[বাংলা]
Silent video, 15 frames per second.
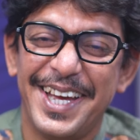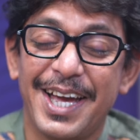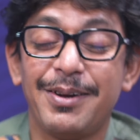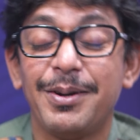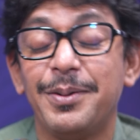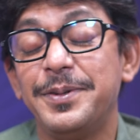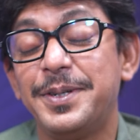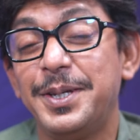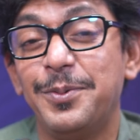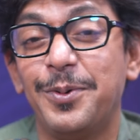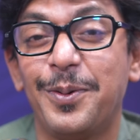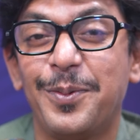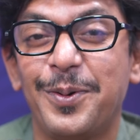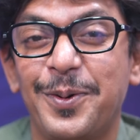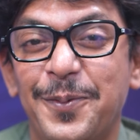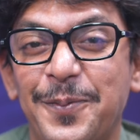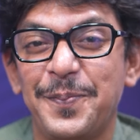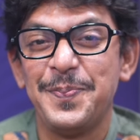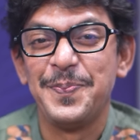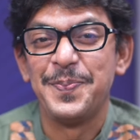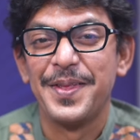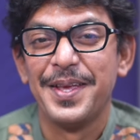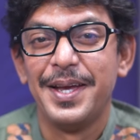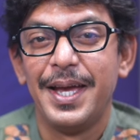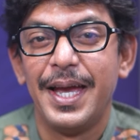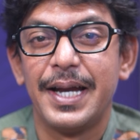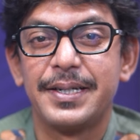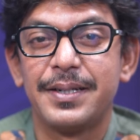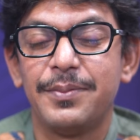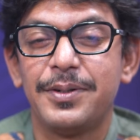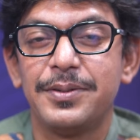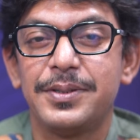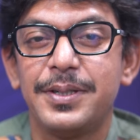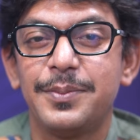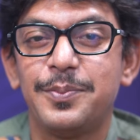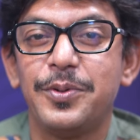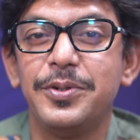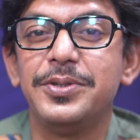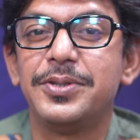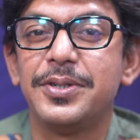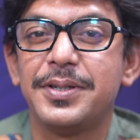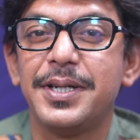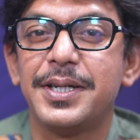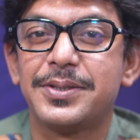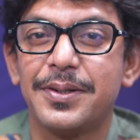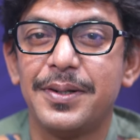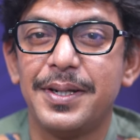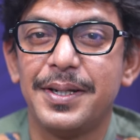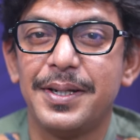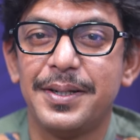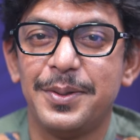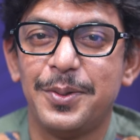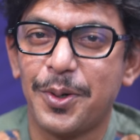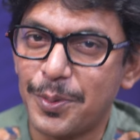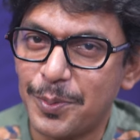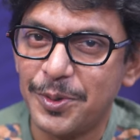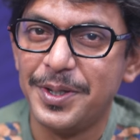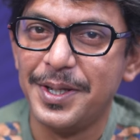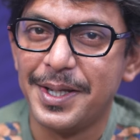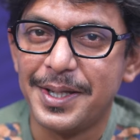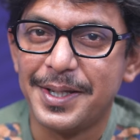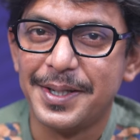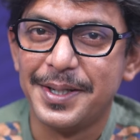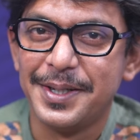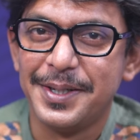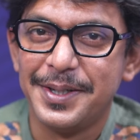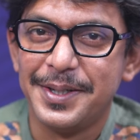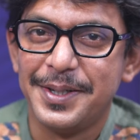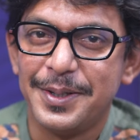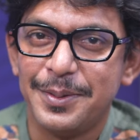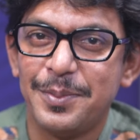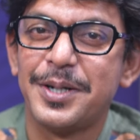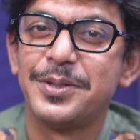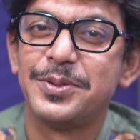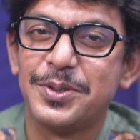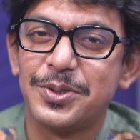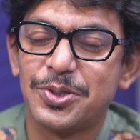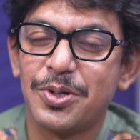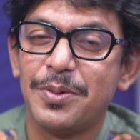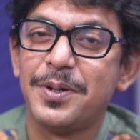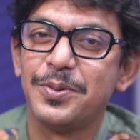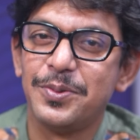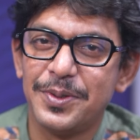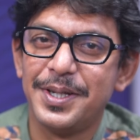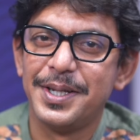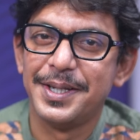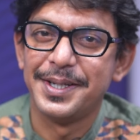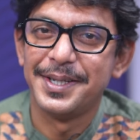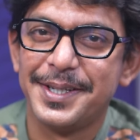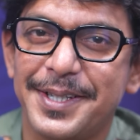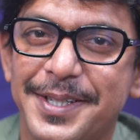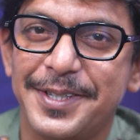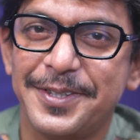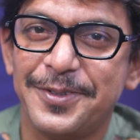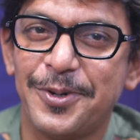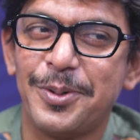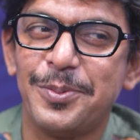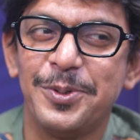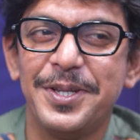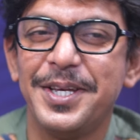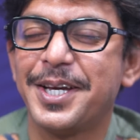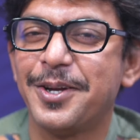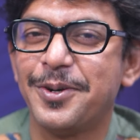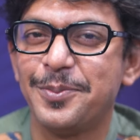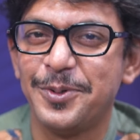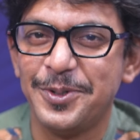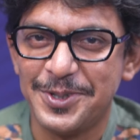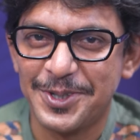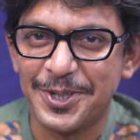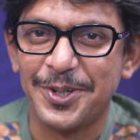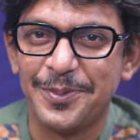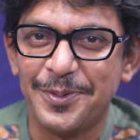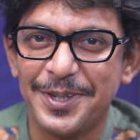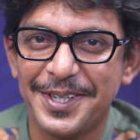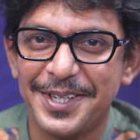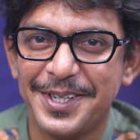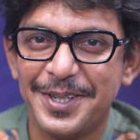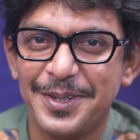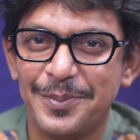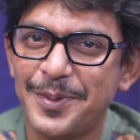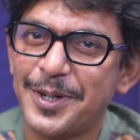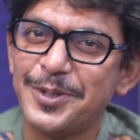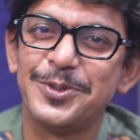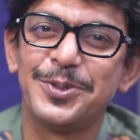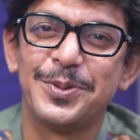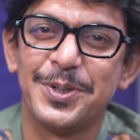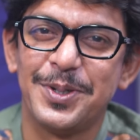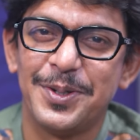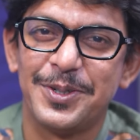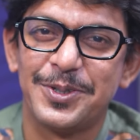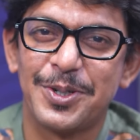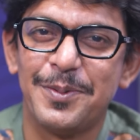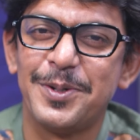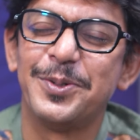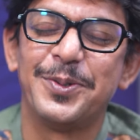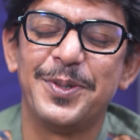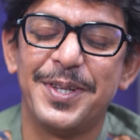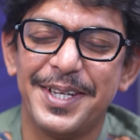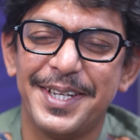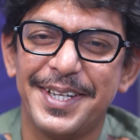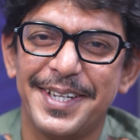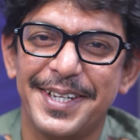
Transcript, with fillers: এখন আমি কি বলবো একটা মানুষের পরিচয় কি আসলে ধর্ম দিয়ে মানুষ তো সবার ঊর্ধ্বে ধর্ম দিয়ে কেন পরিচয় হবে মানুষ সবার ঊর্ধ্বে